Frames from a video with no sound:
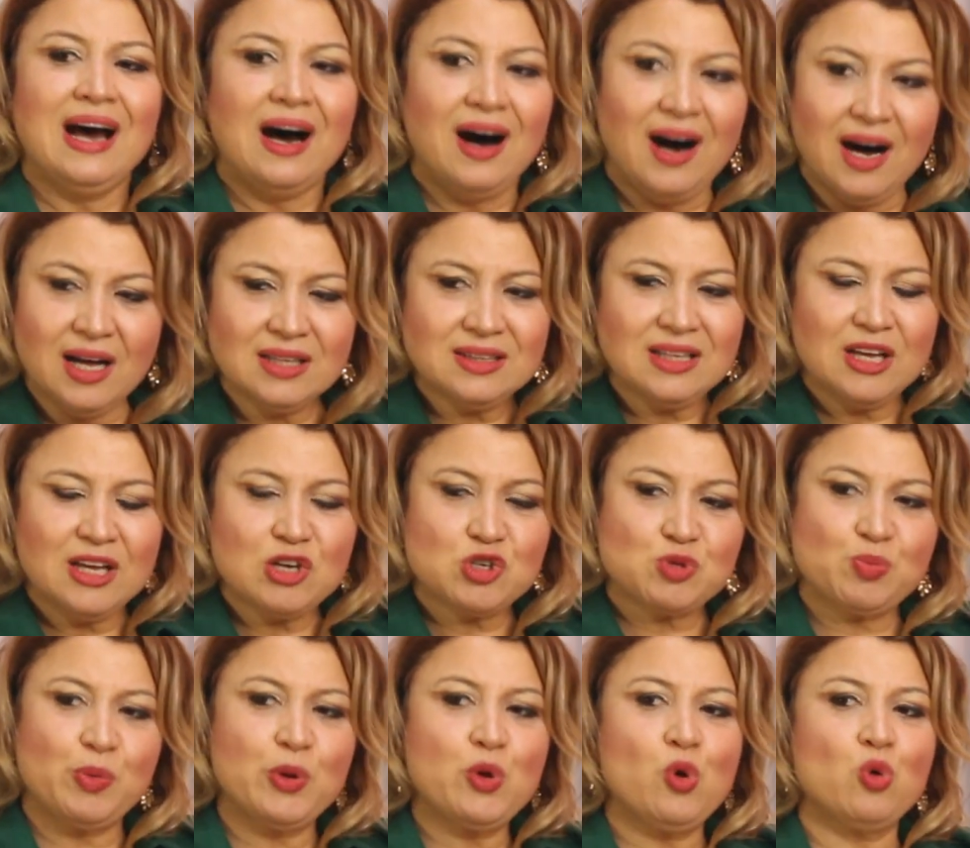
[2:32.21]

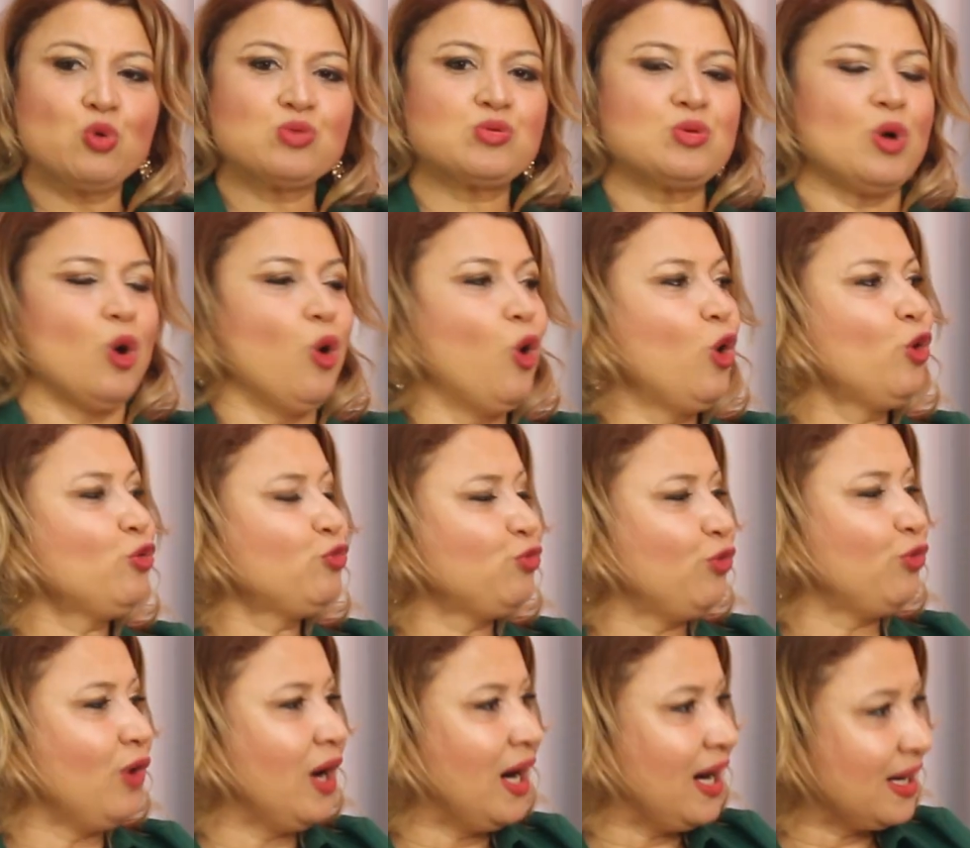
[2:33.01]
Anlaşma yoksa
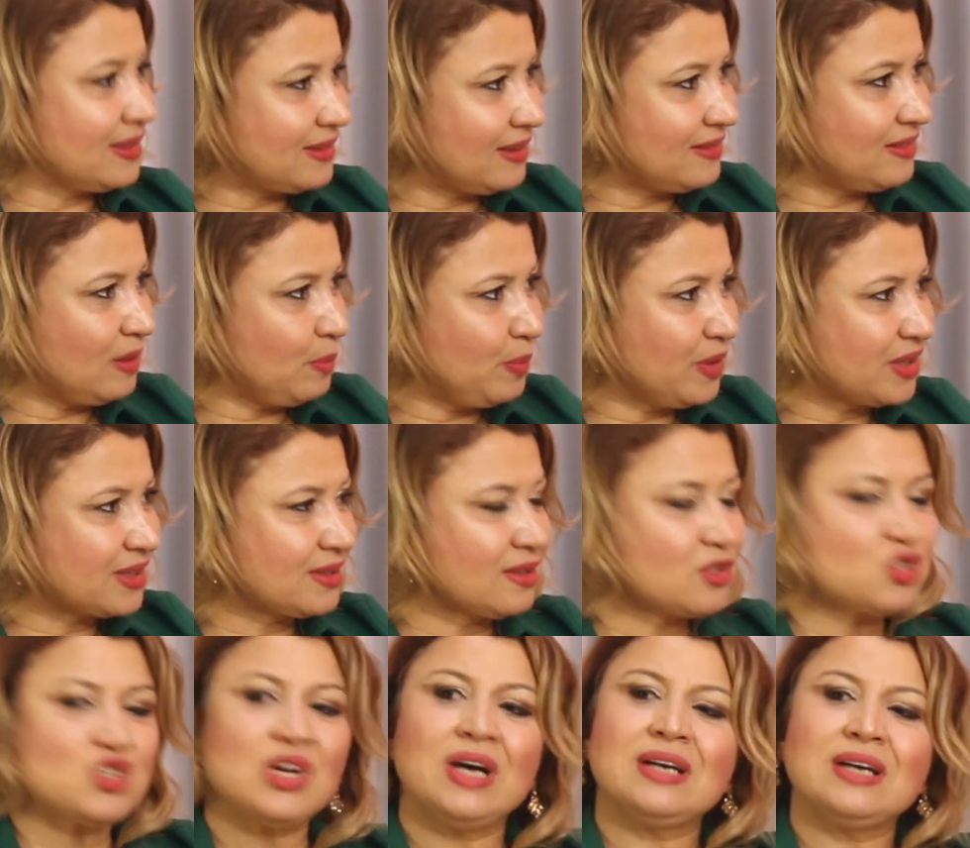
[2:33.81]
örf ve adete
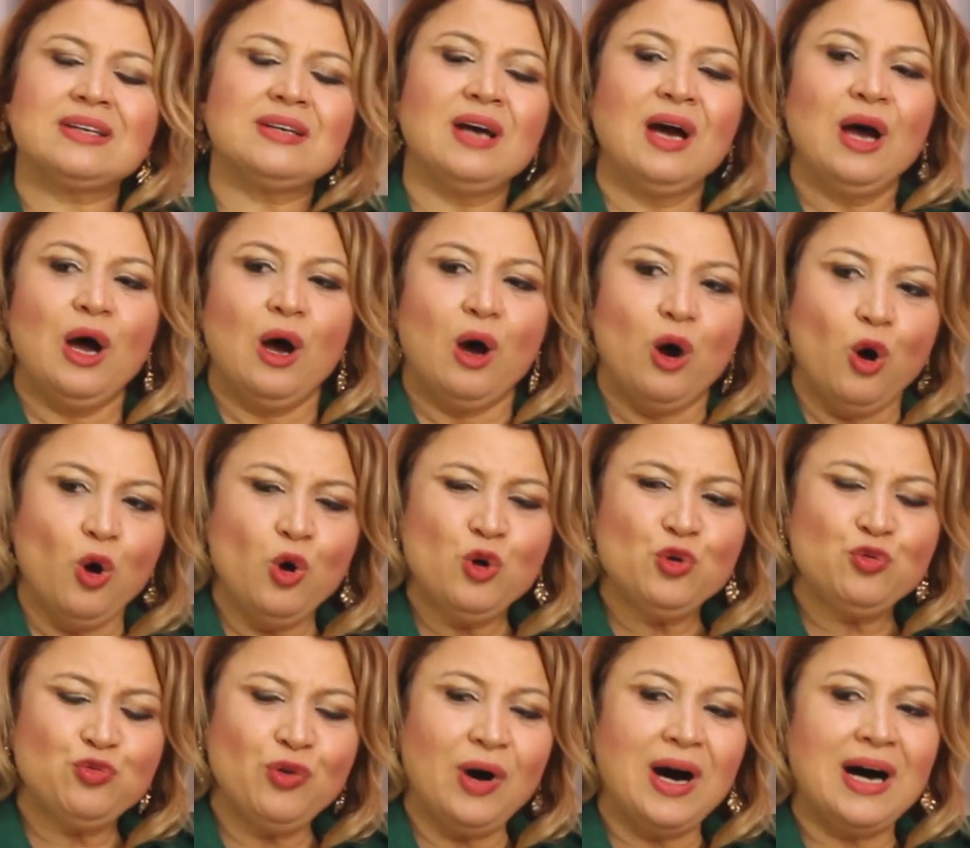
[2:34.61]
bakılacak.
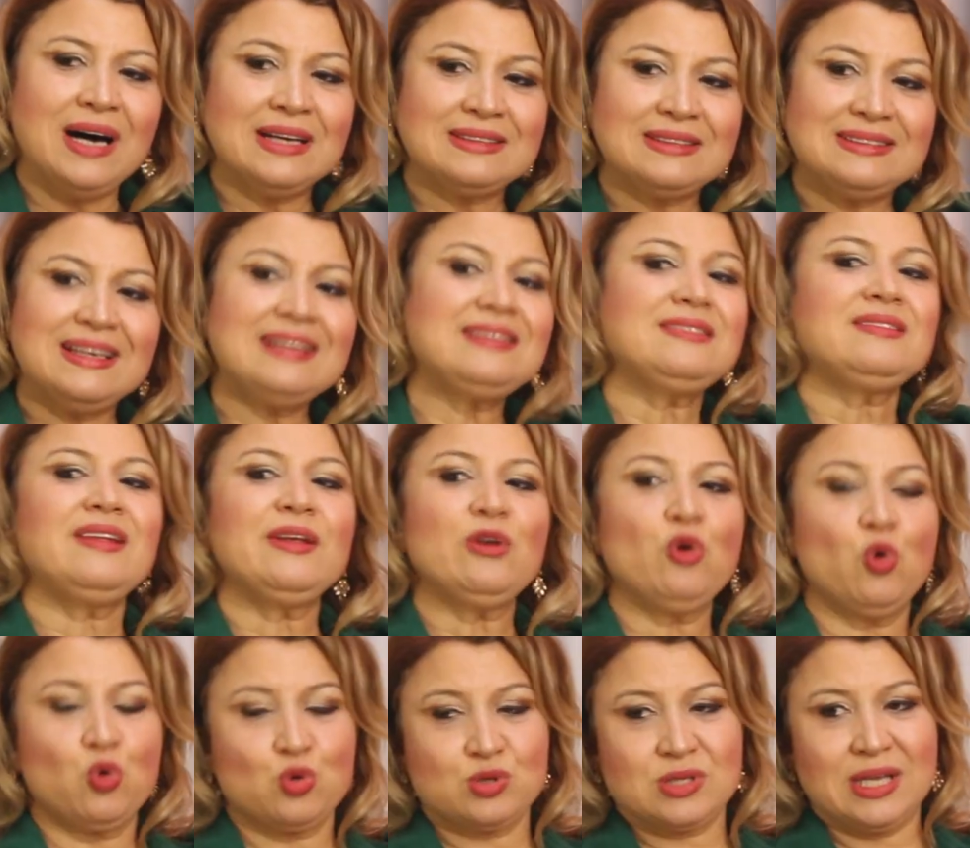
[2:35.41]
Örf ve adet de
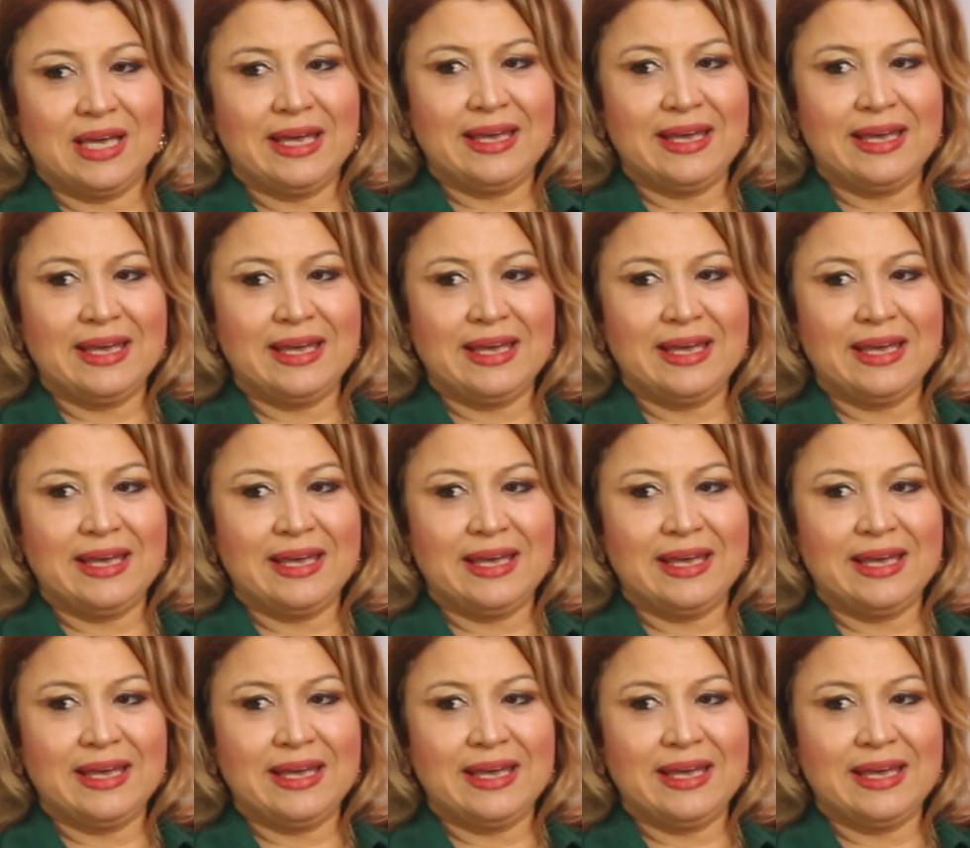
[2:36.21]
yoksa